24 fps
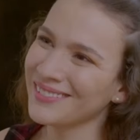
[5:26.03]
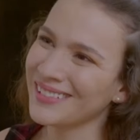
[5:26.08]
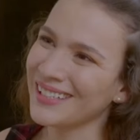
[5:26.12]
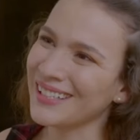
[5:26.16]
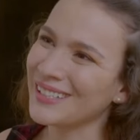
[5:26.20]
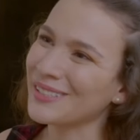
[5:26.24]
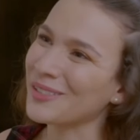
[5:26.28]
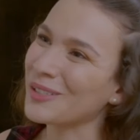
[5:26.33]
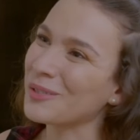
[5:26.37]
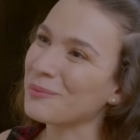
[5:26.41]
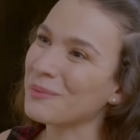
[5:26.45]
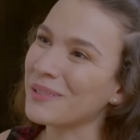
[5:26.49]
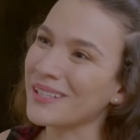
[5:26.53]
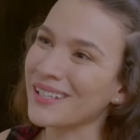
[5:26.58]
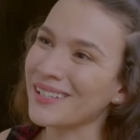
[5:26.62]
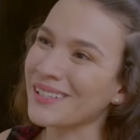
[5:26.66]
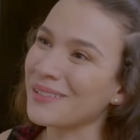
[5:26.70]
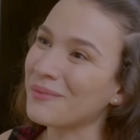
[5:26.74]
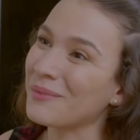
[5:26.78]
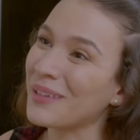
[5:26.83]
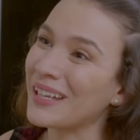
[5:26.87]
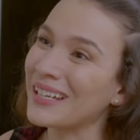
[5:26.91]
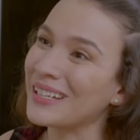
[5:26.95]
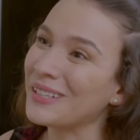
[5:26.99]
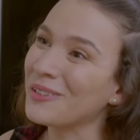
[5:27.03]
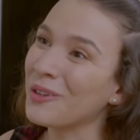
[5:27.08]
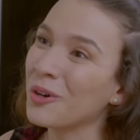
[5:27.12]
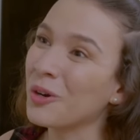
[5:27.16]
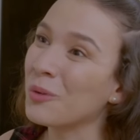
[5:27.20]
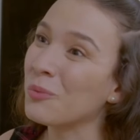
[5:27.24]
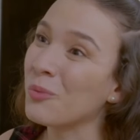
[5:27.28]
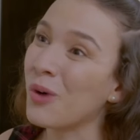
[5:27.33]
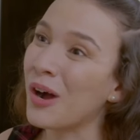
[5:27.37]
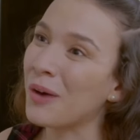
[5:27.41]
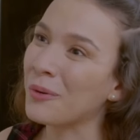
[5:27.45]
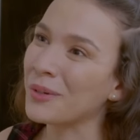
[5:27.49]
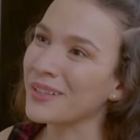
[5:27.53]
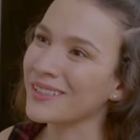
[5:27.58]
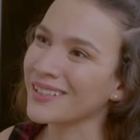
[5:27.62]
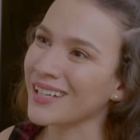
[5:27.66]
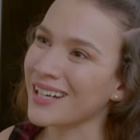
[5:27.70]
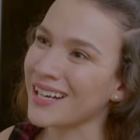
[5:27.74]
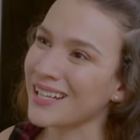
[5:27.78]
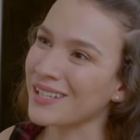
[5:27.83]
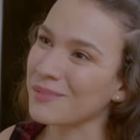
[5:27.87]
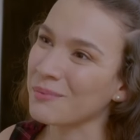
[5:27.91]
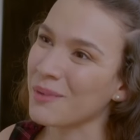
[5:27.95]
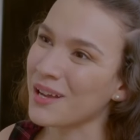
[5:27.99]
Estos meses se me han ido como agua
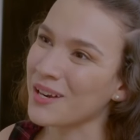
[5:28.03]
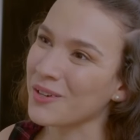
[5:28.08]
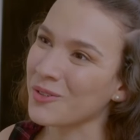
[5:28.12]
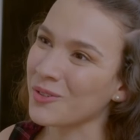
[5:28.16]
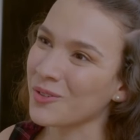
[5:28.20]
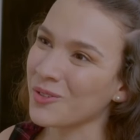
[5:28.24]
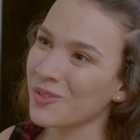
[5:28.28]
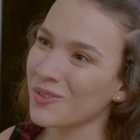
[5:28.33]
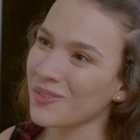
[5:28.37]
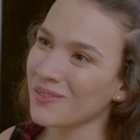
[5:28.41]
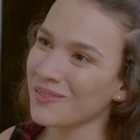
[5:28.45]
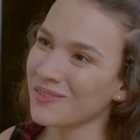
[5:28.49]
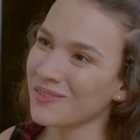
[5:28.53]
entre las manos.